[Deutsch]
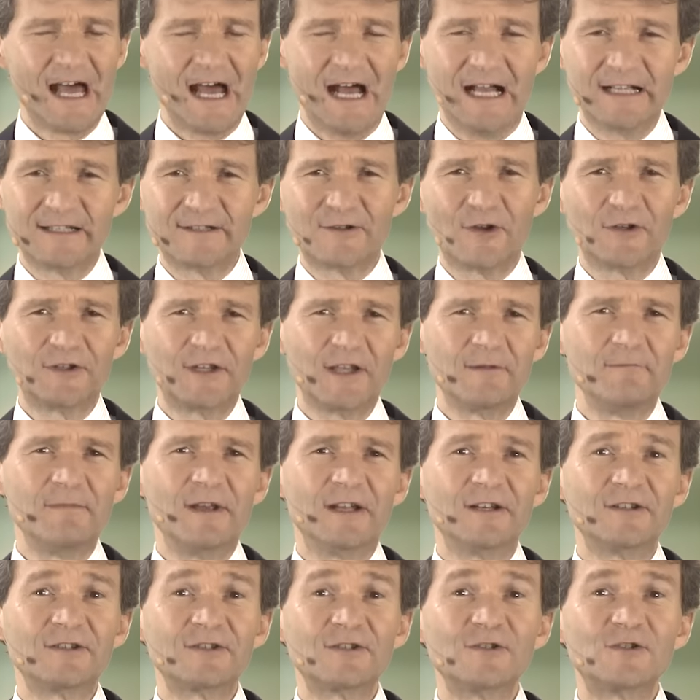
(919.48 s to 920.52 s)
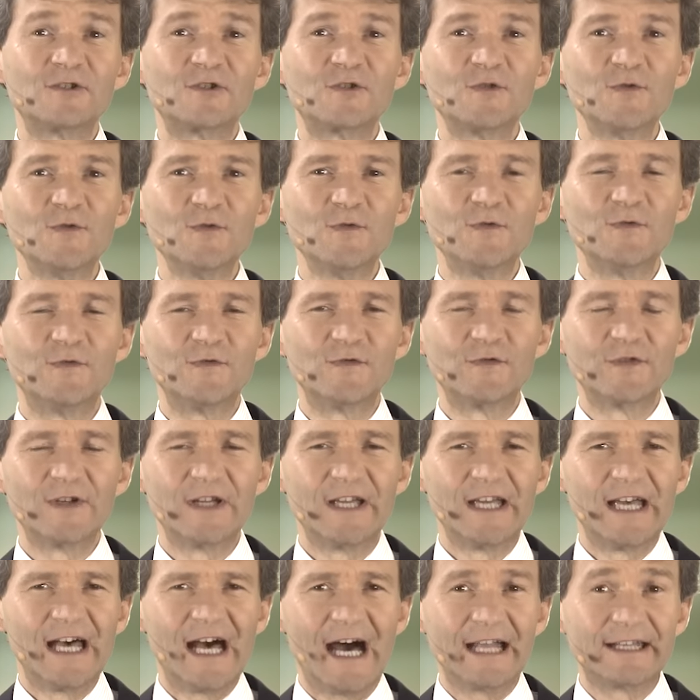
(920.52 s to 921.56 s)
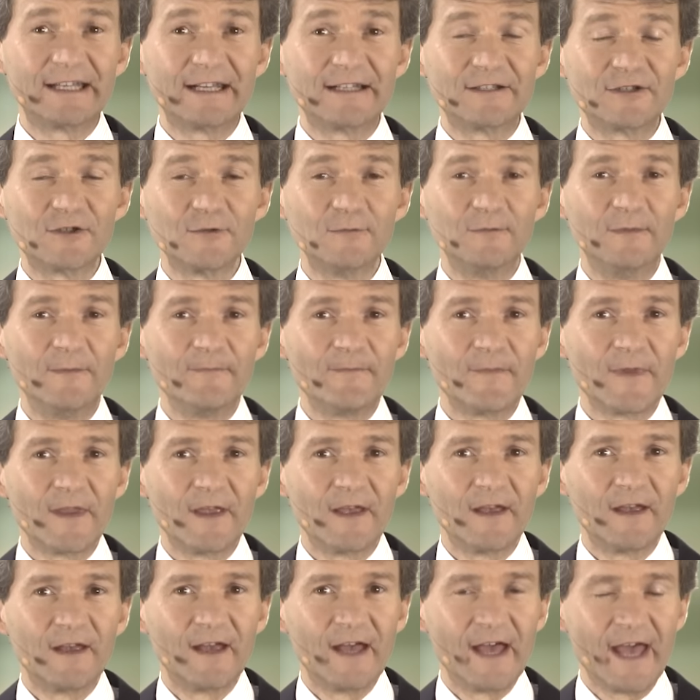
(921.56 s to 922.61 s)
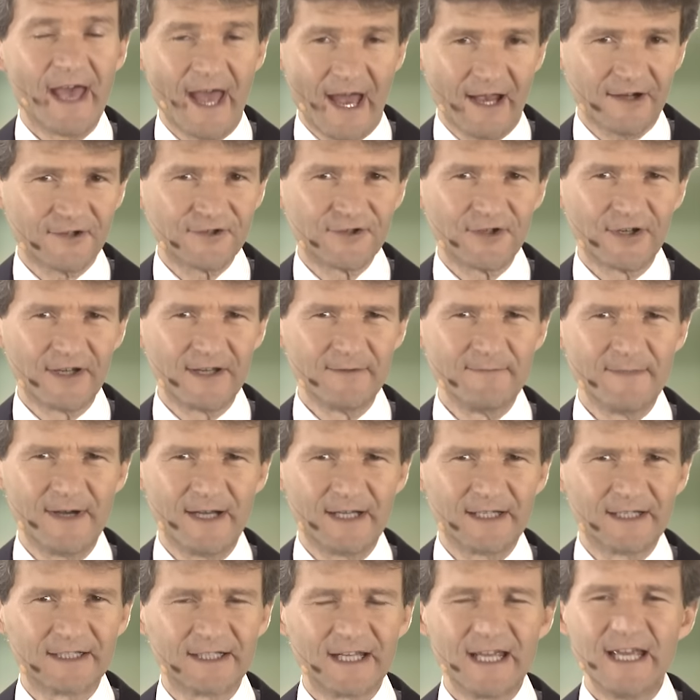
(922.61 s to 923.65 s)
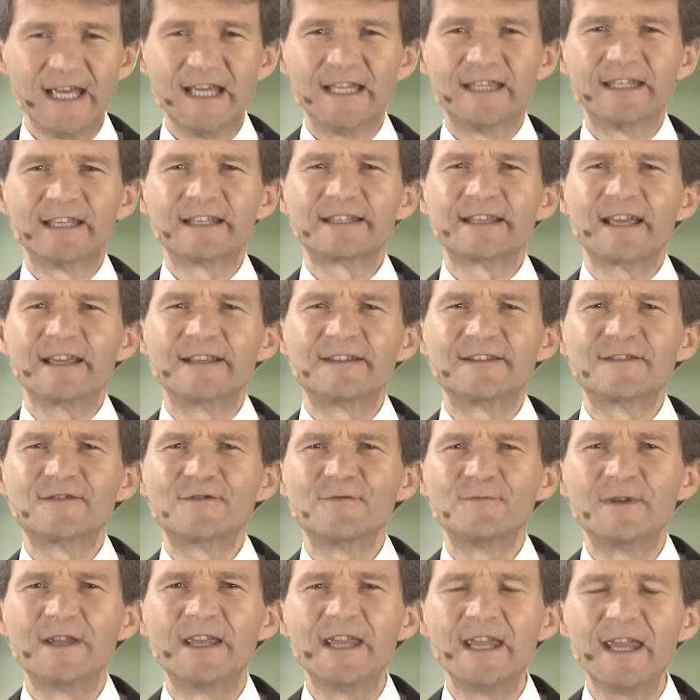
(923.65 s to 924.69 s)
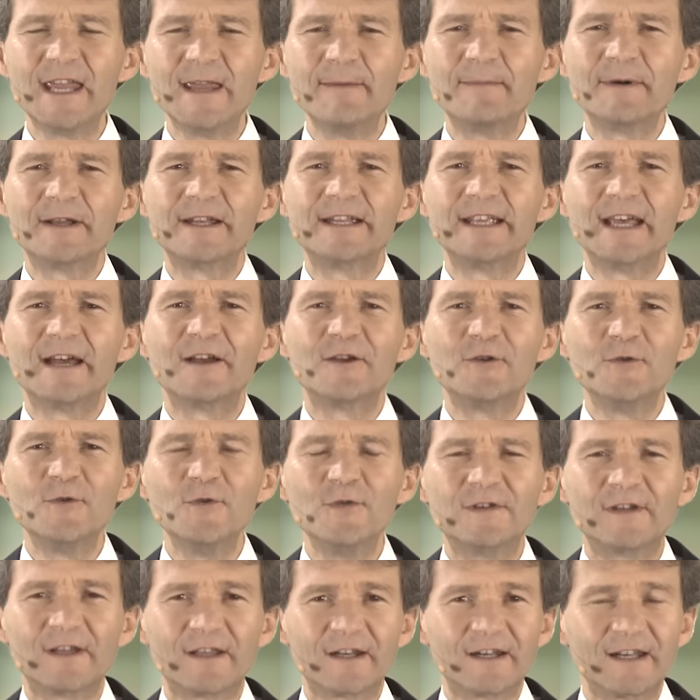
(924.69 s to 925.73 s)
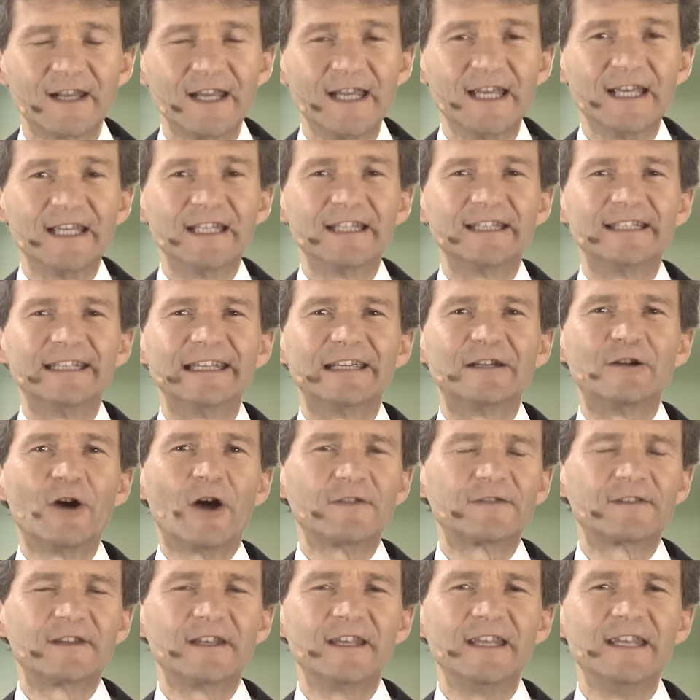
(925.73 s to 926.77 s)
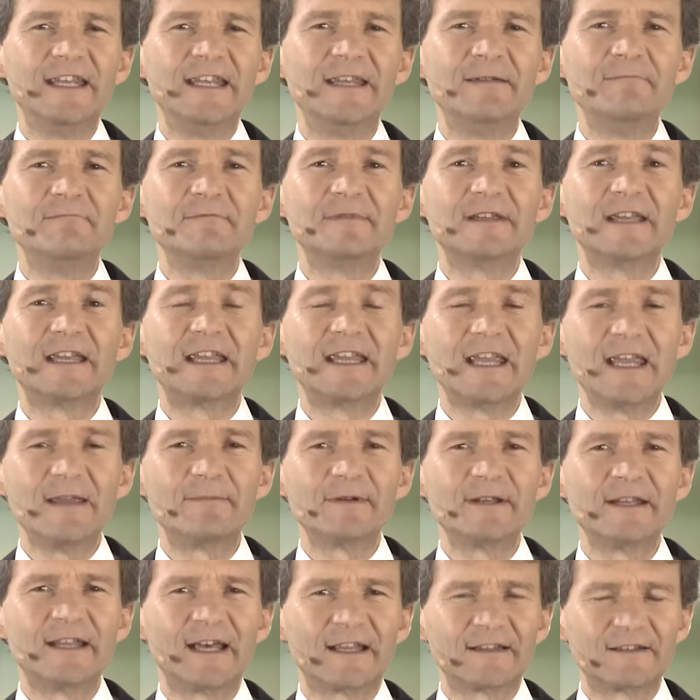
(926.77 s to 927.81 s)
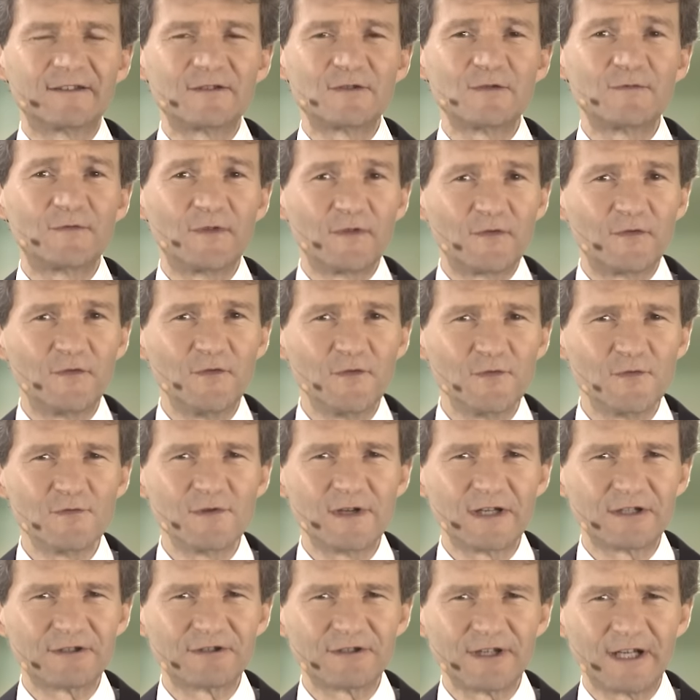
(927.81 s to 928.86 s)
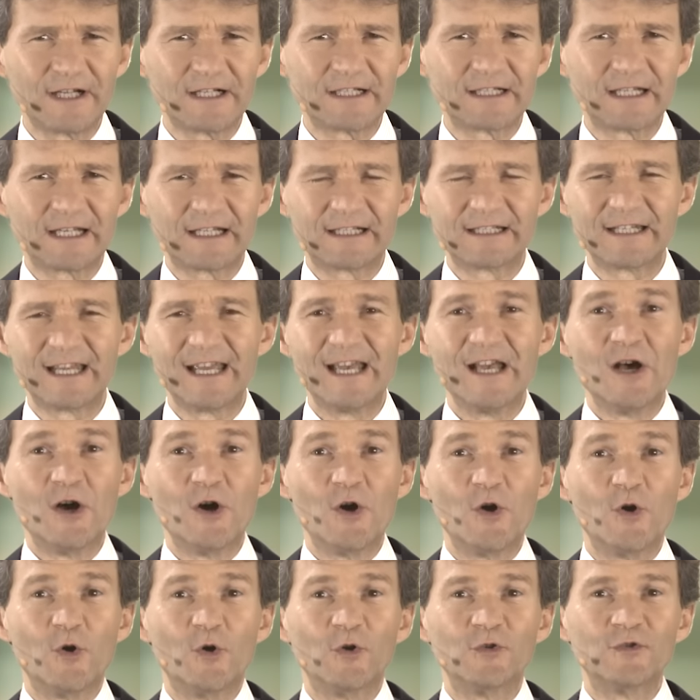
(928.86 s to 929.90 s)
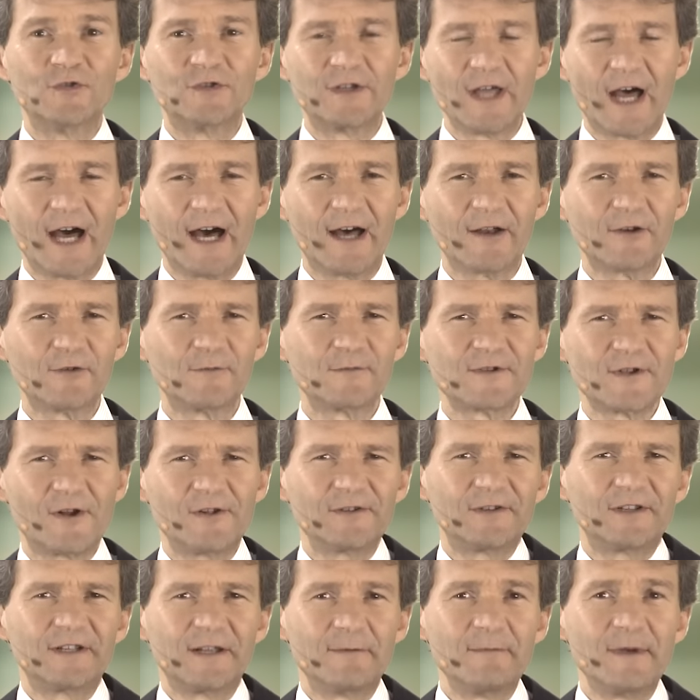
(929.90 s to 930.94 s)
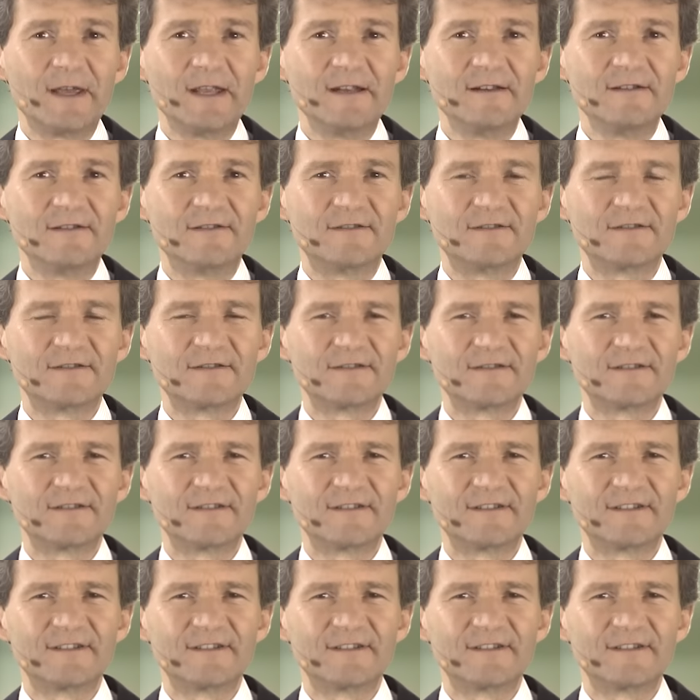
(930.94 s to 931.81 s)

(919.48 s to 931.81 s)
Als Gott den Menschen schuf, hat ihn zum Herrscher gemacht, das heißt zum Geber der Güter, die Gott ihm gegeben hat, zur Verfügung gestellt hat. Und darum sollte der Mensch